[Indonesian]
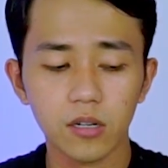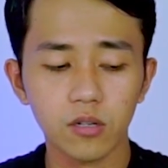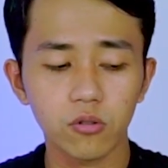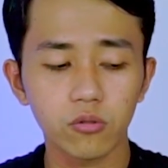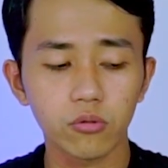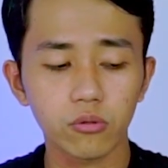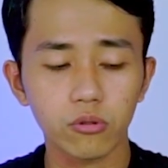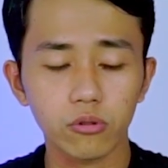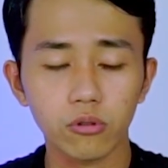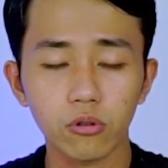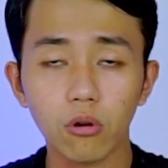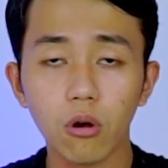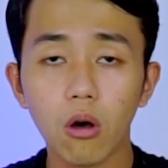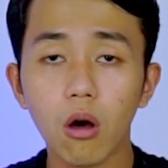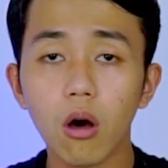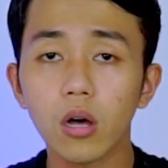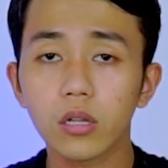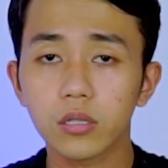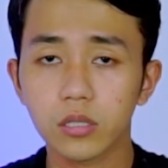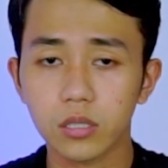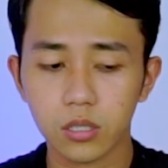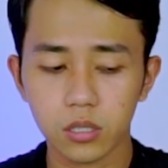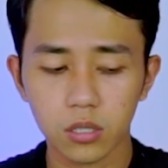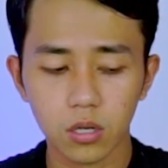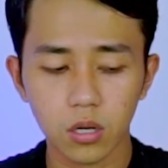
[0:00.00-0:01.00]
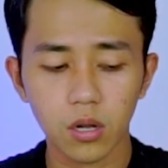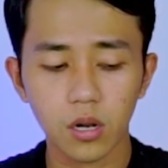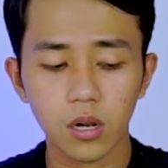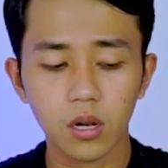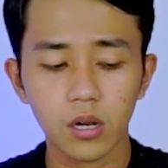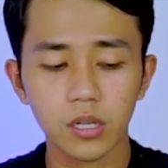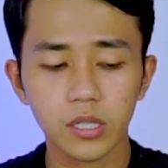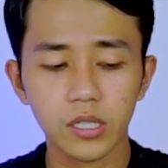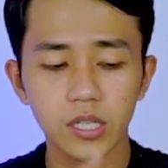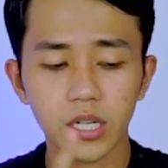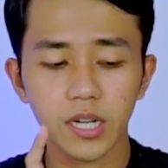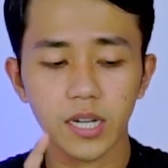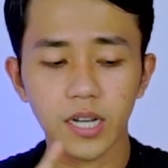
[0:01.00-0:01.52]
untuk
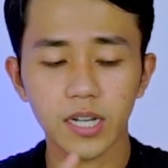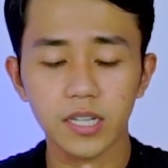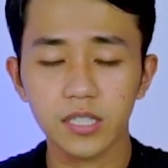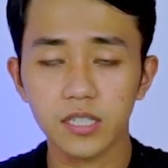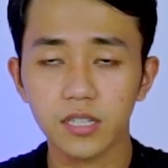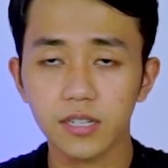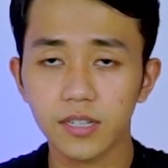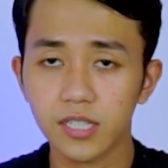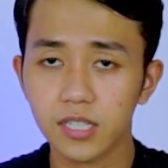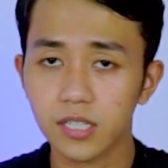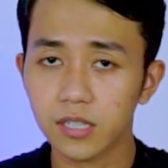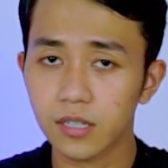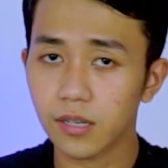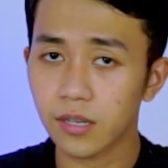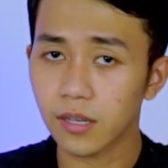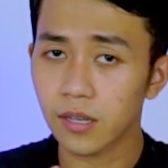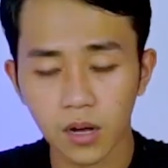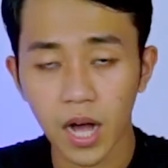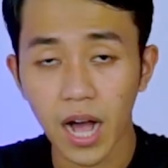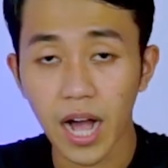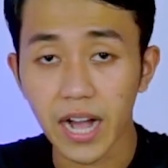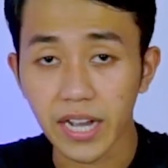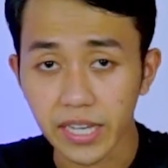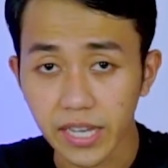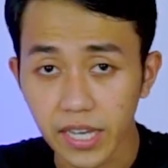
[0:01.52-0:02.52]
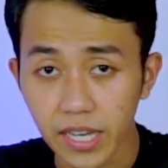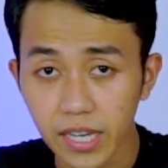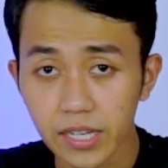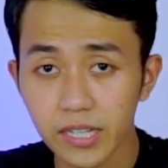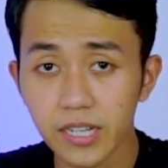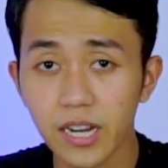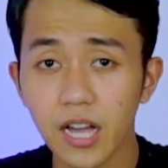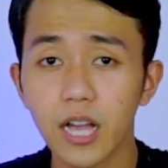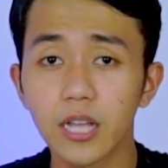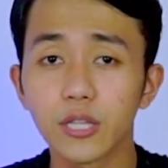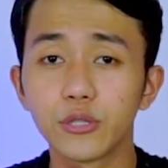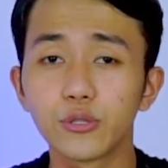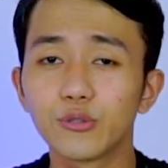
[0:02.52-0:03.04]
outsole dengan jenis
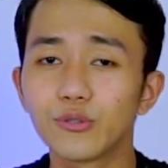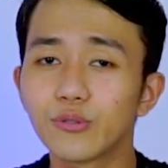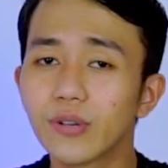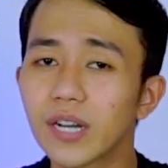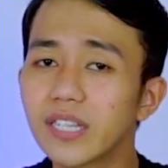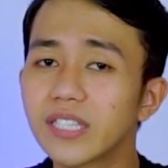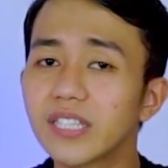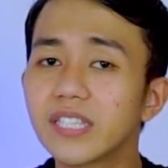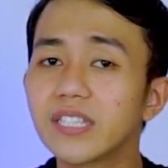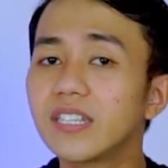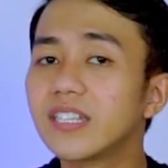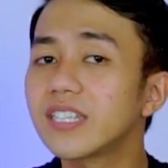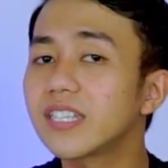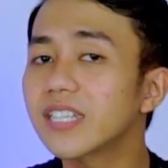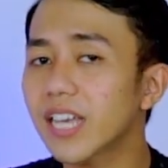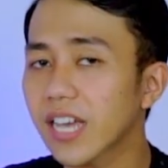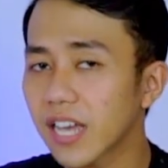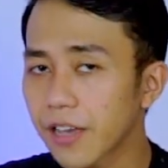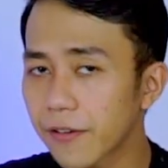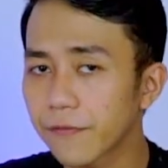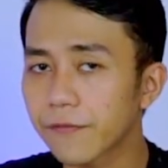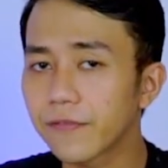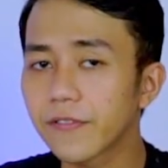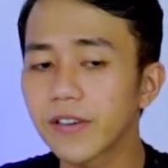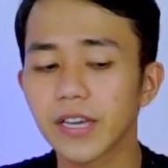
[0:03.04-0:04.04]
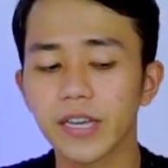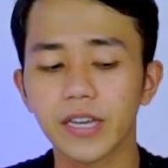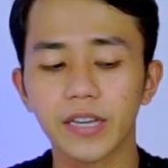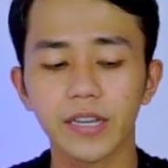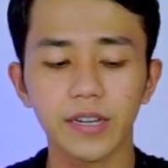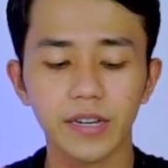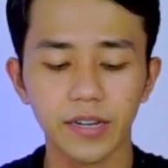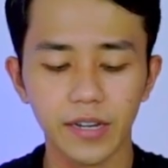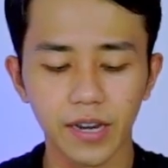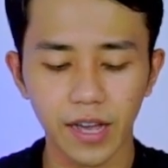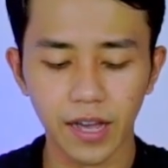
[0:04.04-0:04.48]
HG dan juga jenis FG.